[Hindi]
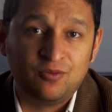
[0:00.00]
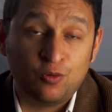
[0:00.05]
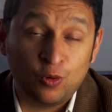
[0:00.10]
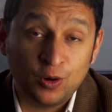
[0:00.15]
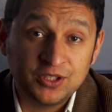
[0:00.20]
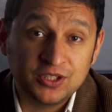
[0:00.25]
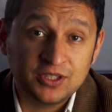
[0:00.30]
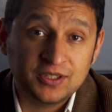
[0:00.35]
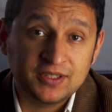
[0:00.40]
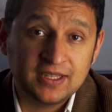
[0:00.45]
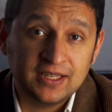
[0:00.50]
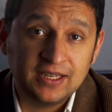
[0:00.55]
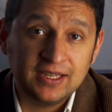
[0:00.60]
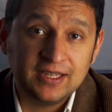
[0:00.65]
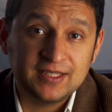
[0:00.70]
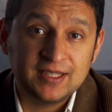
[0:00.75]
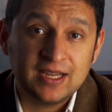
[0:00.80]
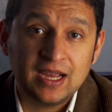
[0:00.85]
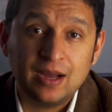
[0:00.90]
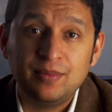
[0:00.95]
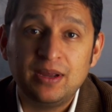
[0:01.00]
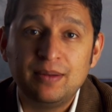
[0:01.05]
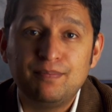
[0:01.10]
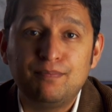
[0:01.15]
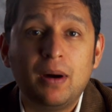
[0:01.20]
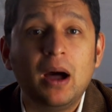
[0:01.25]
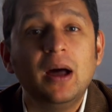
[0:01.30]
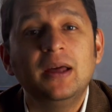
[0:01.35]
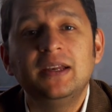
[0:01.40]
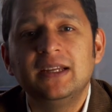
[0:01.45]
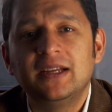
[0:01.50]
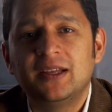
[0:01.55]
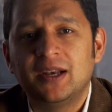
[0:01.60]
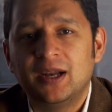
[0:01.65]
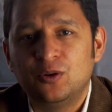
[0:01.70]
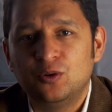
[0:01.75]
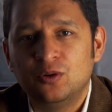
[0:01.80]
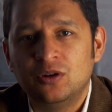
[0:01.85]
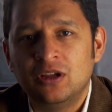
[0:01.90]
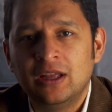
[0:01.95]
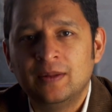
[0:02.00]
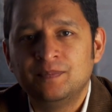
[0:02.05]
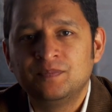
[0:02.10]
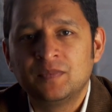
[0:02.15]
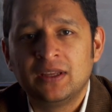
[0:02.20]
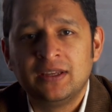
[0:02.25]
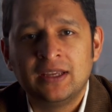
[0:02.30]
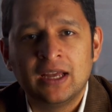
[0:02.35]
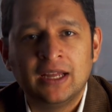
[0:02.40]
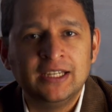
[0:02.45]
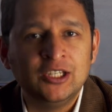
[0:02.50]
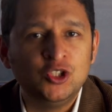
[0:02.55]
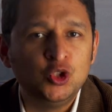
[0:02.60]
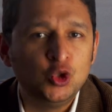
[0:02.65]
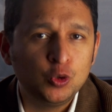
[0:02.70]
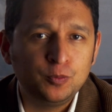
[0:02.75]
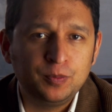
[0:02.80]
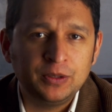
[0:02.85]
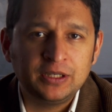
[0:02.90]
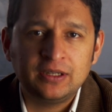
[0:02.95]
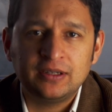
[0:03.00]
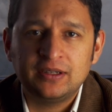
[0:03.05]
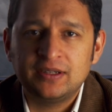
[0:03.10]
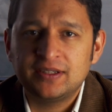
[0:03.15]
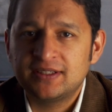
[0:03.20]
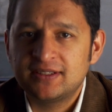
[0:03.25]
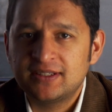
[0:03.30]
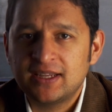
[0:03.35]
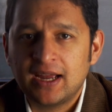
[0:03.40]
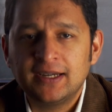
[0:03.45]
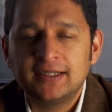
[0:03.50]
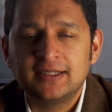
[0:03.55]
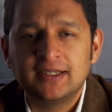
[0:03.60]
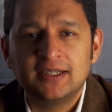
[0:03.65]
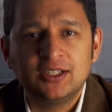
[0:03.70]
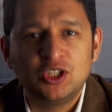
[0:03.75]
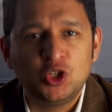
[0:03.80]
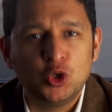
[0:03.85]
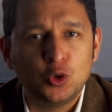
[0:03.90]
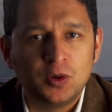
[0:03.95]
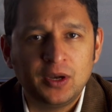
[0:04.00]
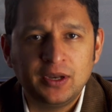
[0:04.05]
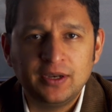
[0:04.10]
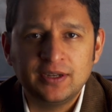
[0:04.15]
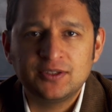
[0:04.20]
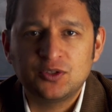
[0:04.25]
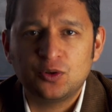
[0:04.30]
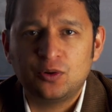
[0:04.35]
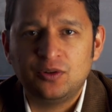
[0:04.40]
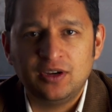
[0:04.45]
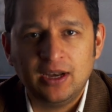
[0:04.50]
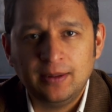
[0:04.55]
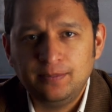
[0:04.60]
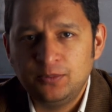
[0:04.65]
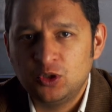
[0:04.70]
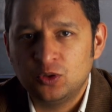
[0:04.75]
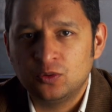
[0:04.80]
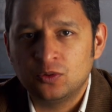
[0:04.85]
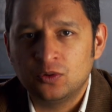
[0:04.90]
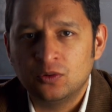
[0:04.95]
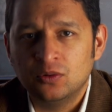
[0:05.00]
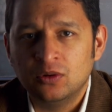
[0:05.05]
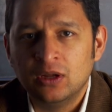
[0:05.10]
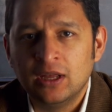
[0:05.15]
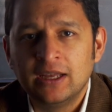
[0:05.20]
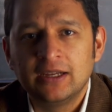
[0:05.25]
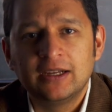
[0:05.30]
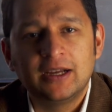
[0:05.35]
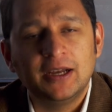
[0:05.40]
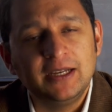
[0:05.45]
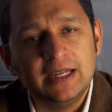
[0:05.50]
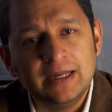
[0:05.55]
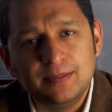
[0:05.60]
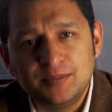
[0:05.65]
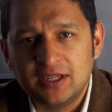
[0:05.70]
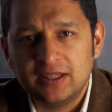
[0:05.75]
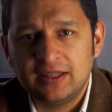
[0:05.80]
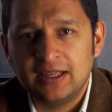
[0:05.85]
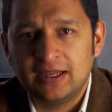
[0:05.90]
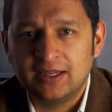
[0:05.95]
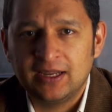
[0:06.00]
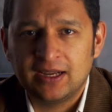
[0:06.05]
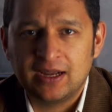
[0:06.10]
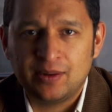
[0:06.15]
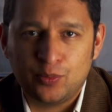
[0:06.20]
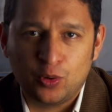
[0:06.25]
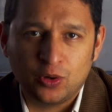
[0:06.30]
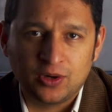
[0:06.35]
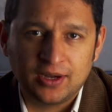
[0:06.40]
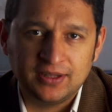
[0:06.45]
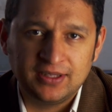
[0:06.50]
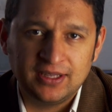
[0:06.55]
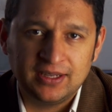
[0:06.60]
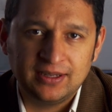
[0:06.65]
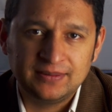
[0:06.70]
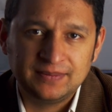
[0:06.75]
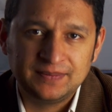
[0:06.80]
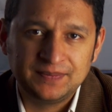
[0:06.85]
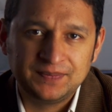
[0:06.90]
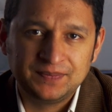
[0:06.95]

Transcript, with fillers: वॉयजर सीरीज ने हमें बाहरी ग्रहों यानी जुपिटर सैटर्न यूरेनस और नेपच्यून को करीब से देखने का मौका दिया